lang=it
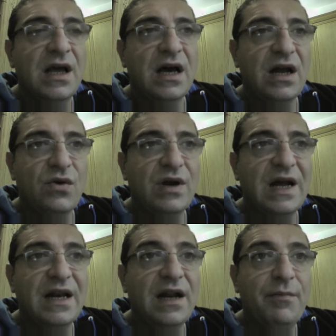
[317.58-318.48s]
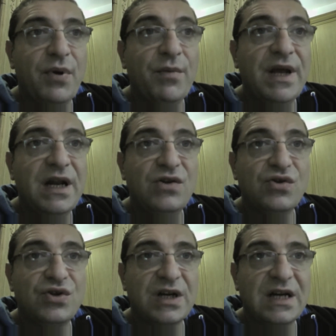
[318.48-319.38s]
Allora nel
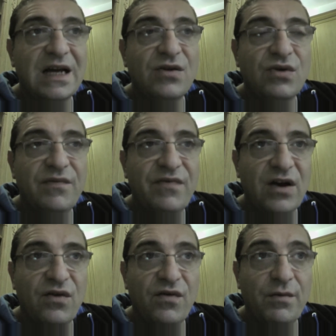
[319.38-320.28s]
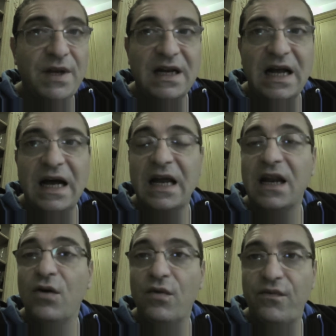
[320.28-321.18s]
pomeriggio ho cercato di farlo
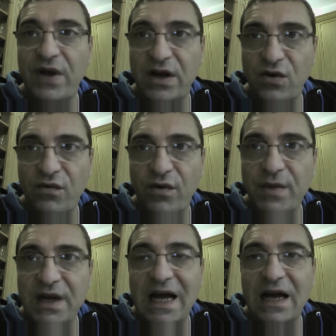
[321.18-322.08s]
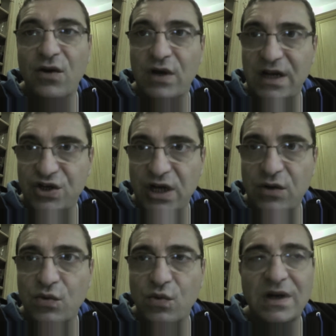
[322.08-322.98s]
vomitare, ho fatto vomitare, ho
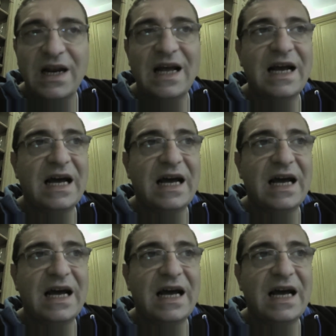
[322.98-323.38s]
cacciato tutta la...